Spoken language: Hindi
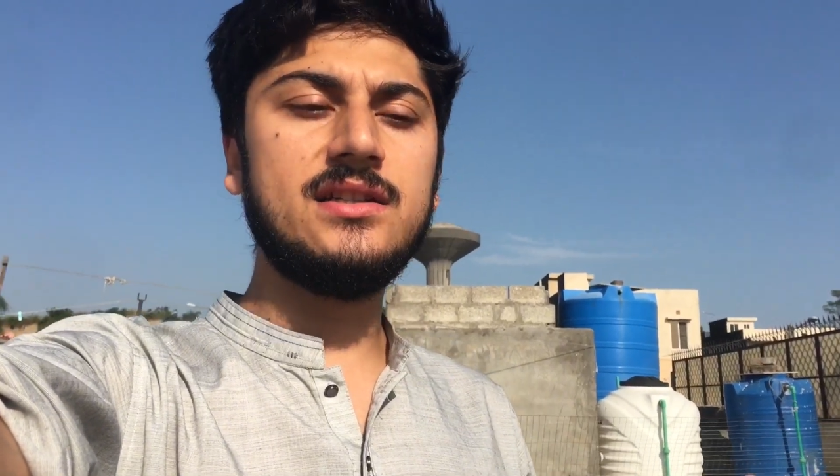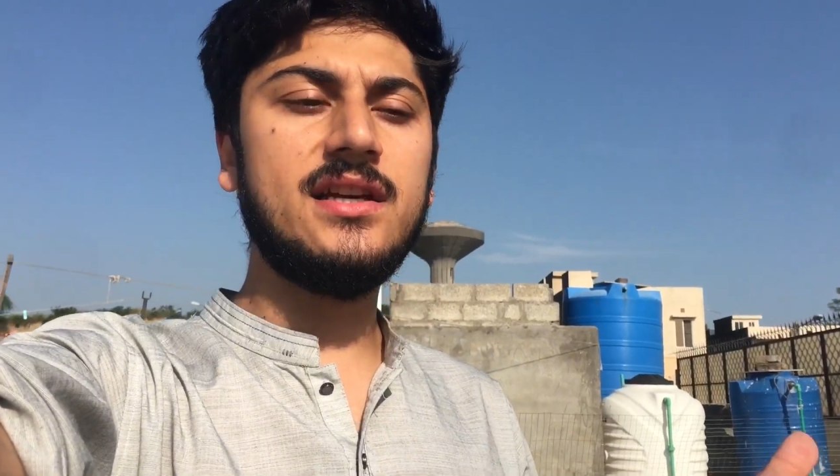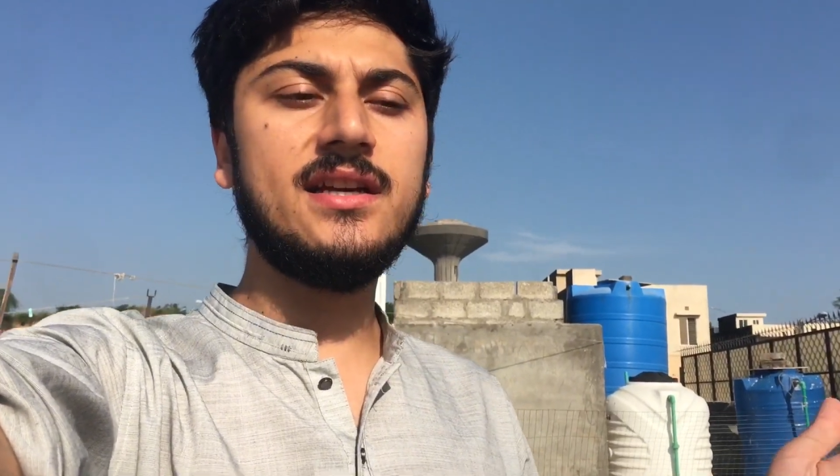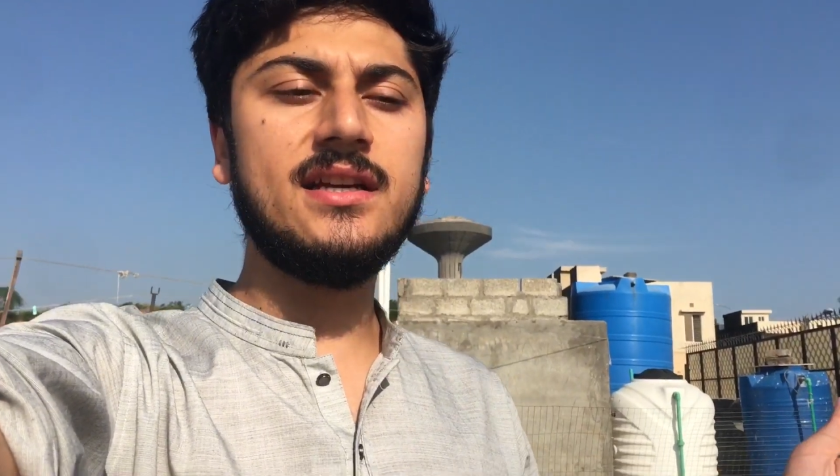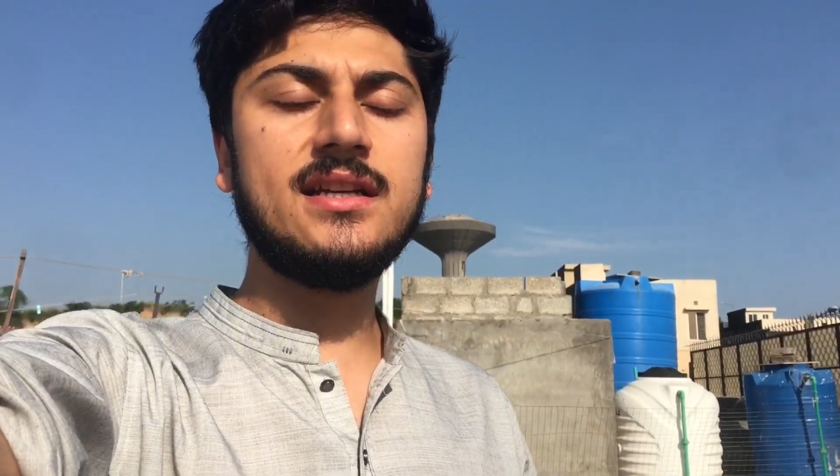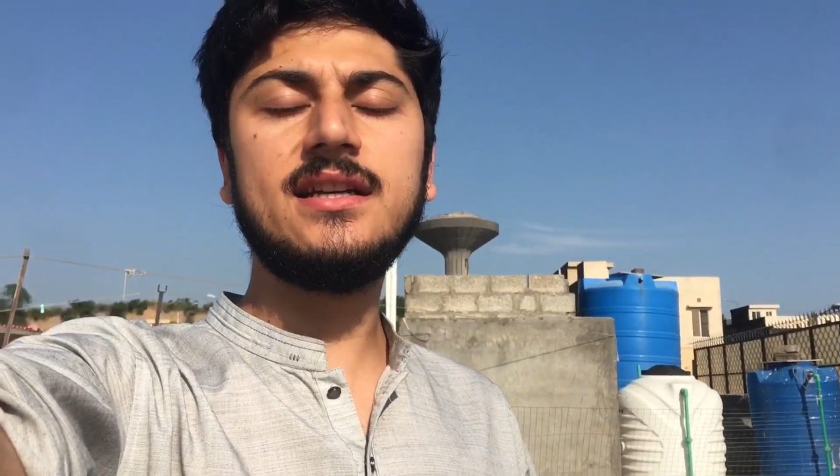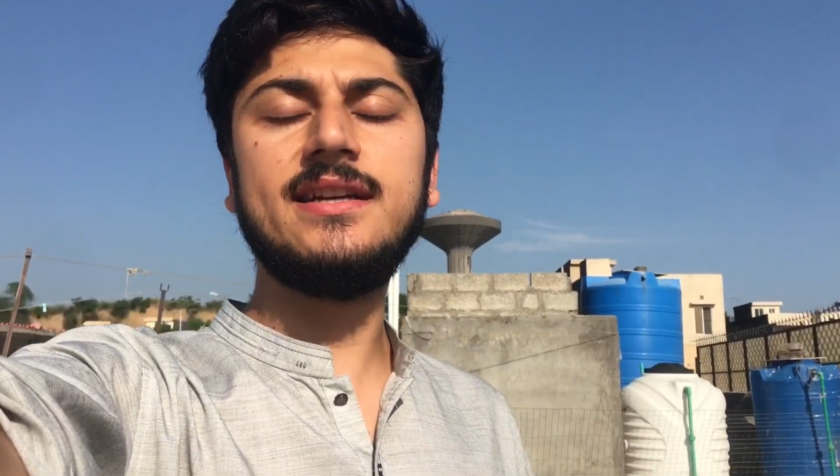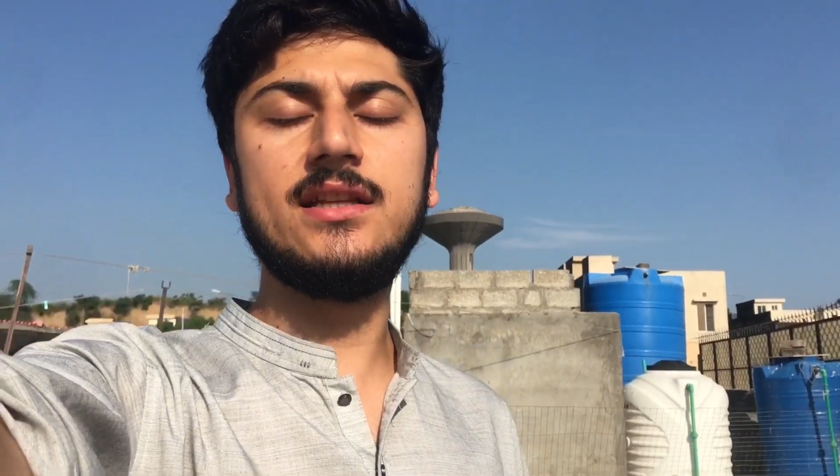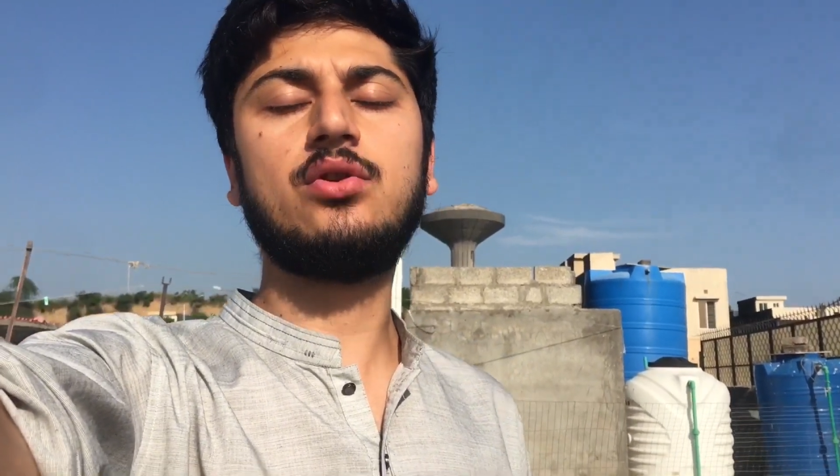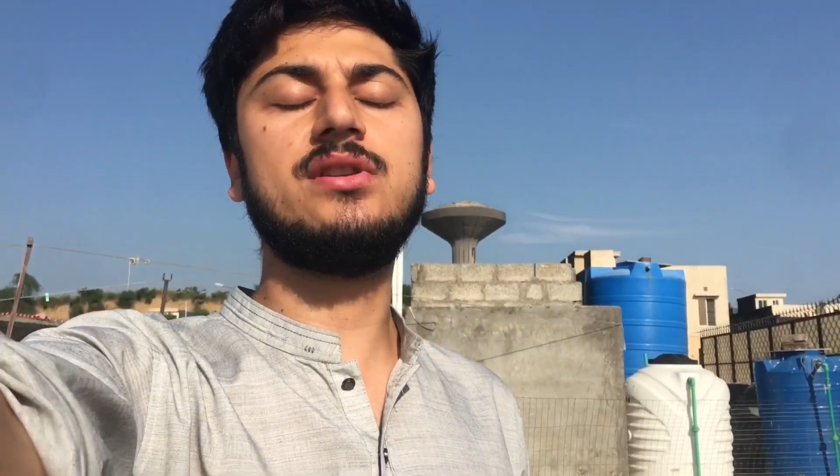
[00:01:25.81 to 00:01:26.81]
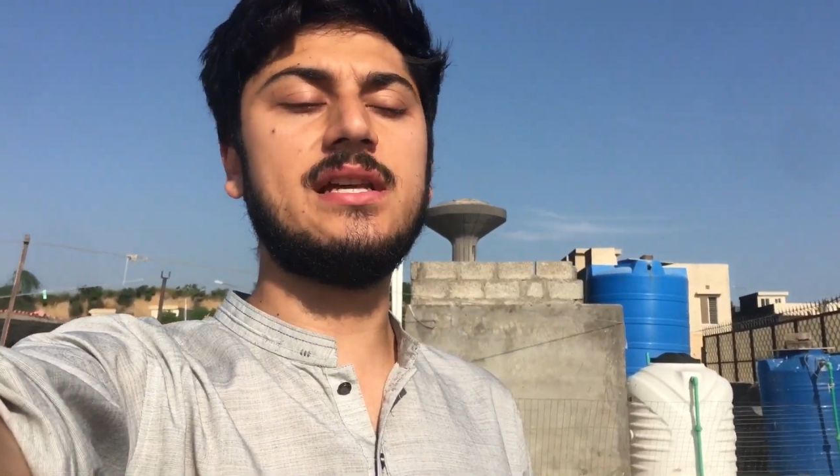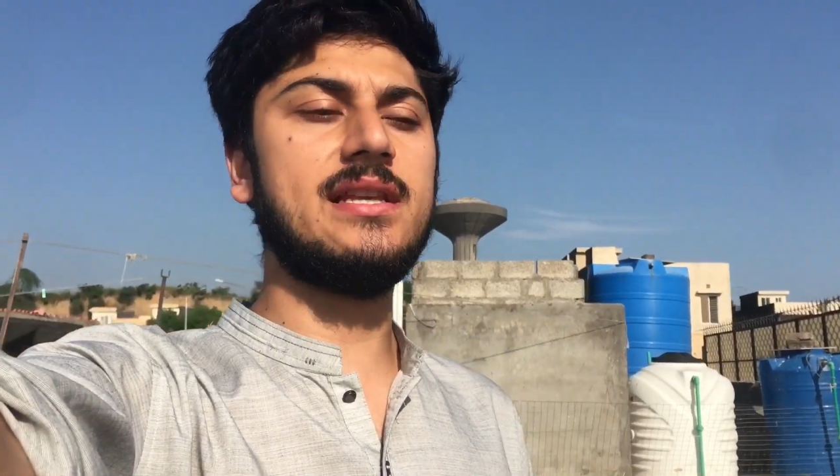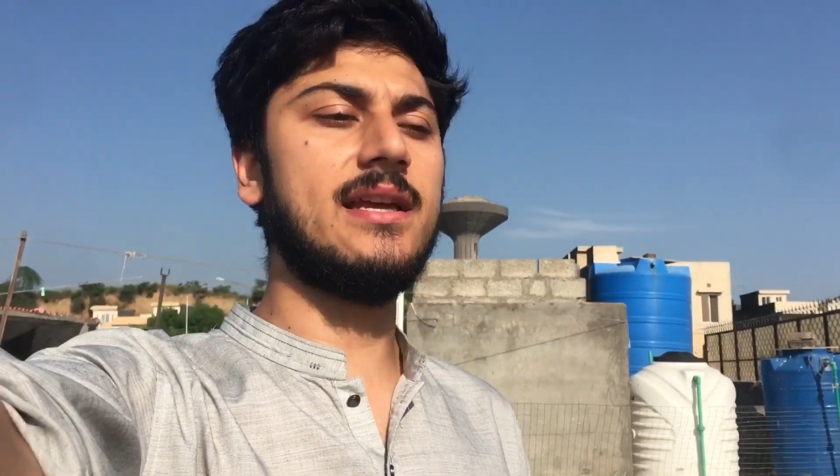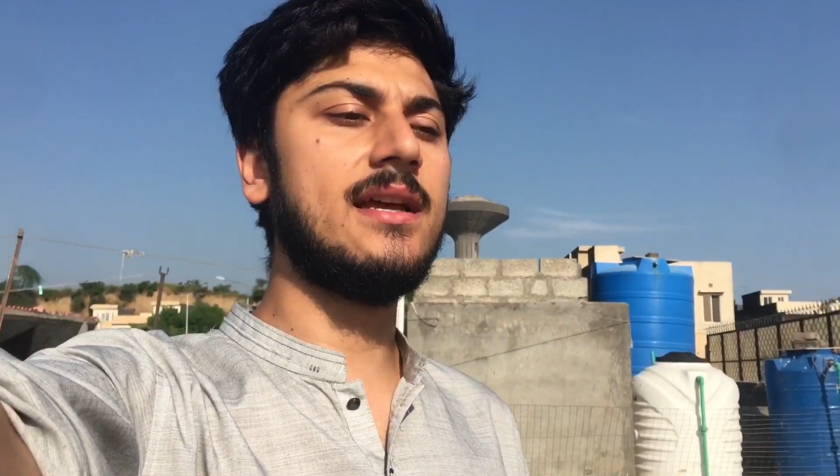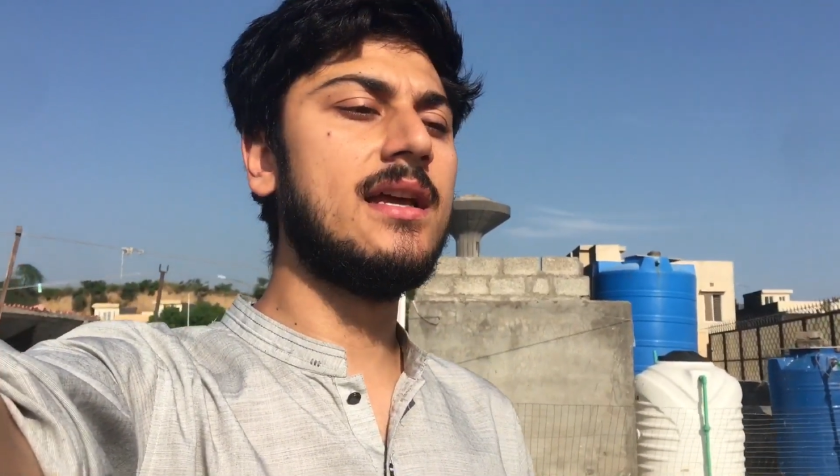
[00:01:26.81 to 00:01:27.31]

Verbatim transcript: ये इनकी डेथ हो जाती है